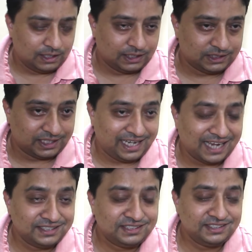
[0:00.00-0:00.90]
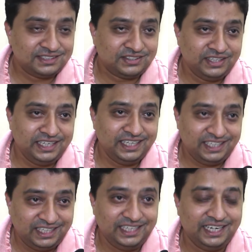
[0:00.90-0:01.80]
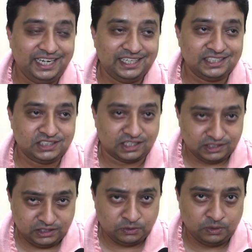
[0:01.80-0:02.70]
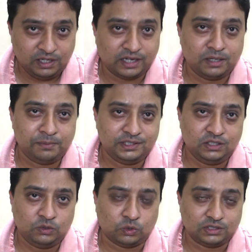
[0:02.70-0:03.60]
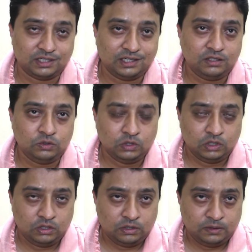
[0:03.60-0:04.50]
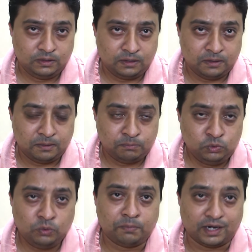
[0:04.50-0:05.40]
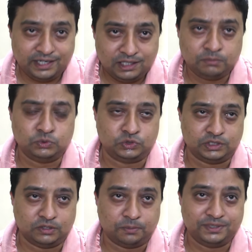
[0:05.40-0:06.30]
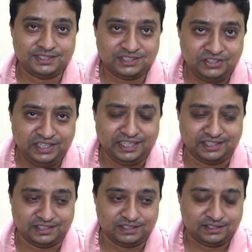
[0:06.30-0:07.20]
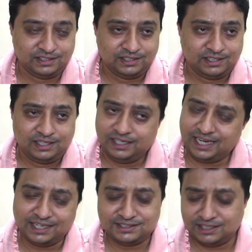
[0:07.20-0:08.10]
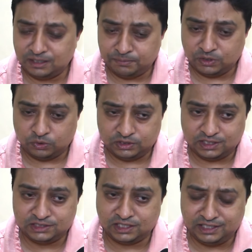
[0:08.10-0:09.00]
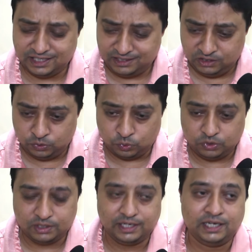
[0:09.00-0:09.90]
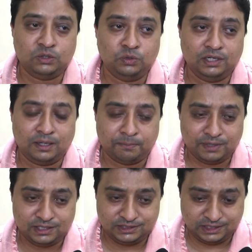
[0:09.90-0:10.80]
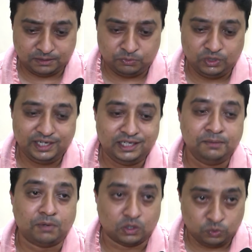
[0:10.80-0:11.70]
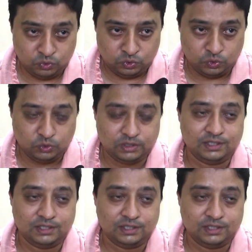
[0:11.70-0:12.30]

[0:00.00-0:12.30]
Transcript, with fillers: আচ্ছা ক্যান্সার আচ্ছা, স্ক্রিনিং কি এটা জানতে হলে আগে আমাদের কথাটার পুরো মানেটা বুঝতে হবে স্ক্রিনিং ক্যান্সার আমরা কথাটা জানি একটি রোগ একটু আমরা যেটা বলি একটি মারণ রোগ